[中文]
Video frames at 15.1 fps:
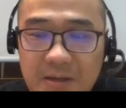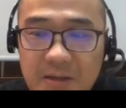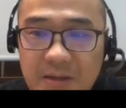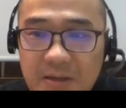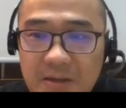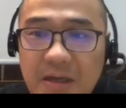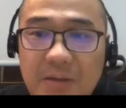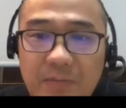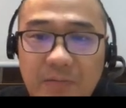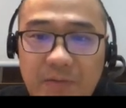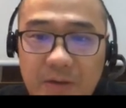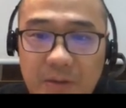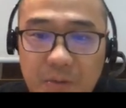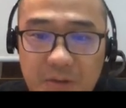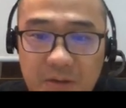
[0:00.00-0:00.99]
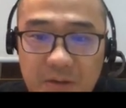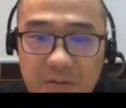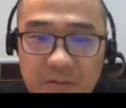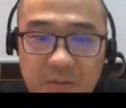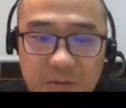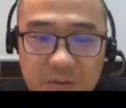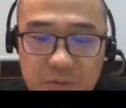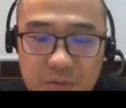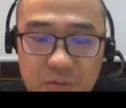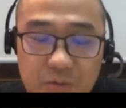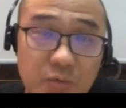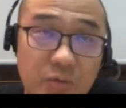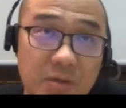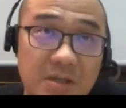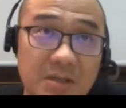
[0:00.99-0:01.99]
很大一部分的原因，就是说
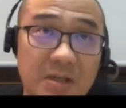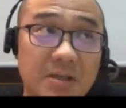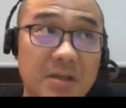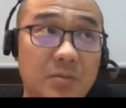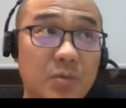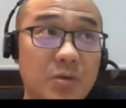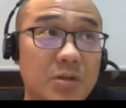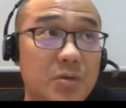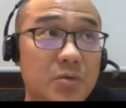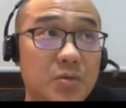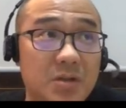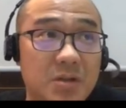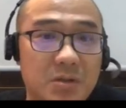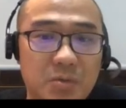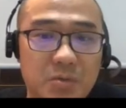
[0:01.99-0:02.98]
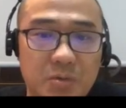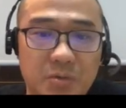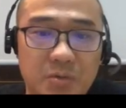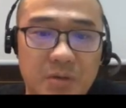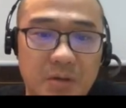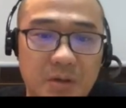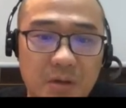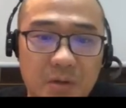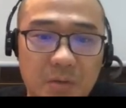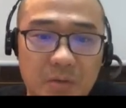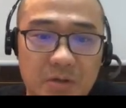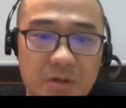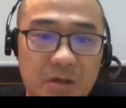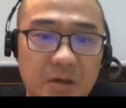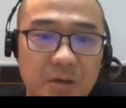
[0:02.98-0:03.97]
如果你想这个模型做的准确，
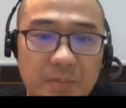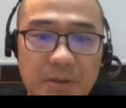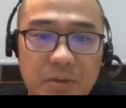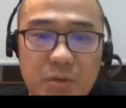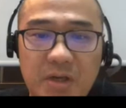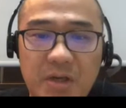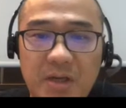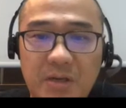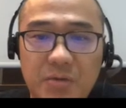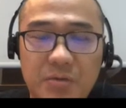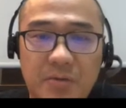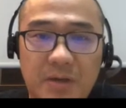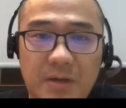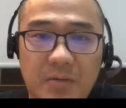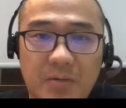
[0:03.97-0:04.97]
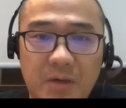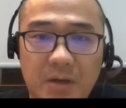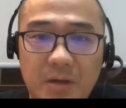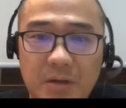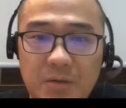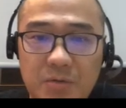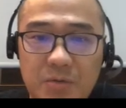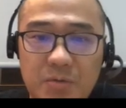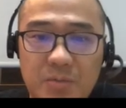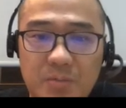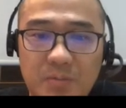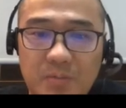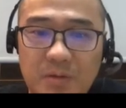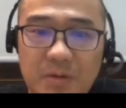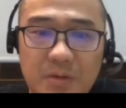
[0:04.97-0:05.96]
或者能够被 training 出来的话，最
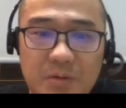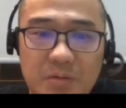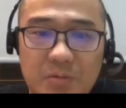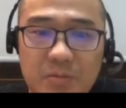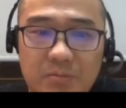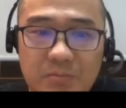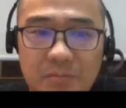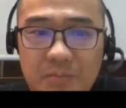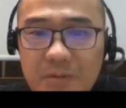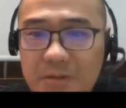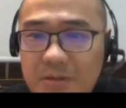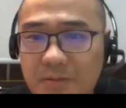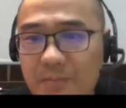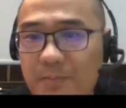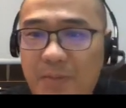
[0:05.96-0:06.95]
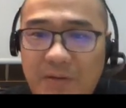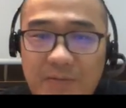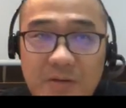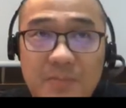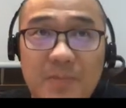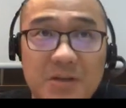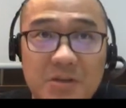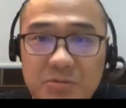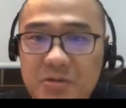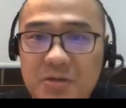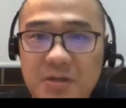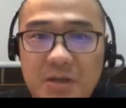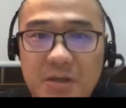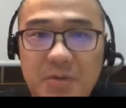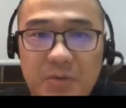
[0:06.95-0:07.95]
占百分之八九十
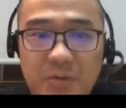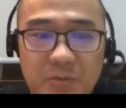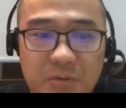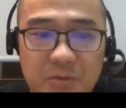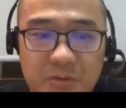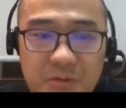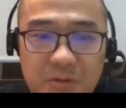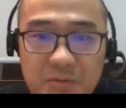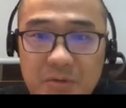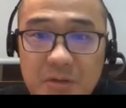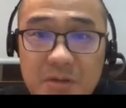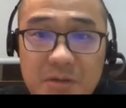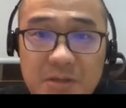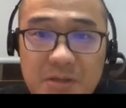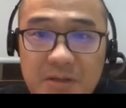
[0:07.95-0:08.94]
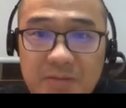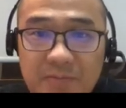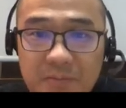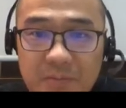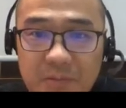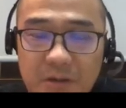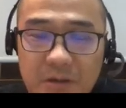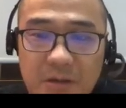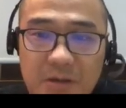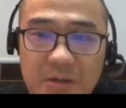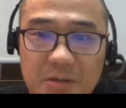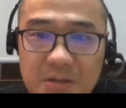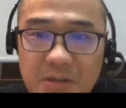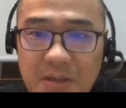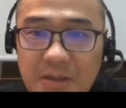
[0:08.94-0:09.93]
的一个原因，我觉得主要是一呃
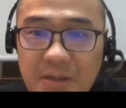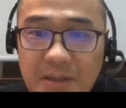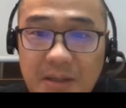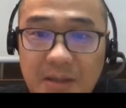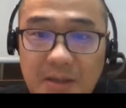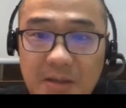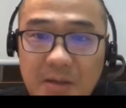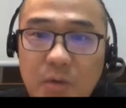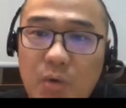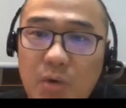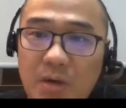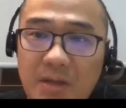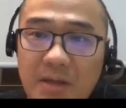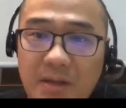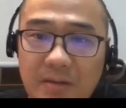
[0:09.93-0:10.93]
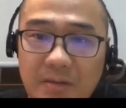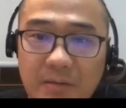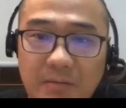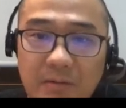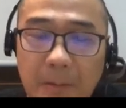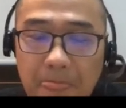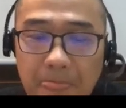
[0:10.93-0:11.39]
是一个 data 的 quality，对吧？